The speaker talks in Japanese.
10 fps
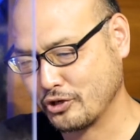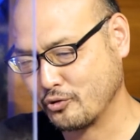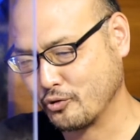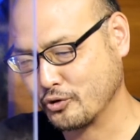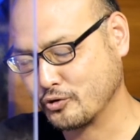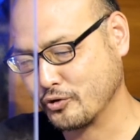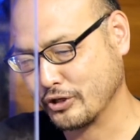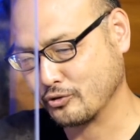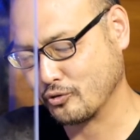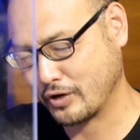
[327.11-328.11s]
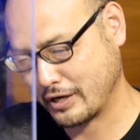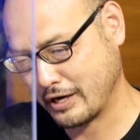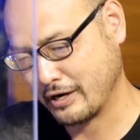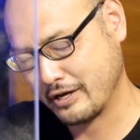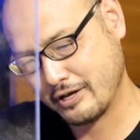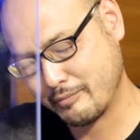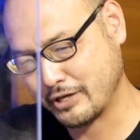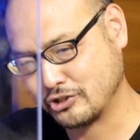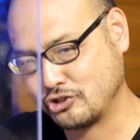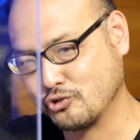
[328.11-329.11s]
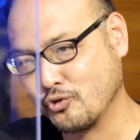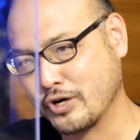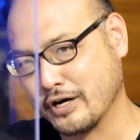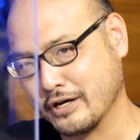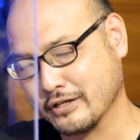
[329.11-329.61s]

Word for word: はい、保育園とか、まあ、児童館、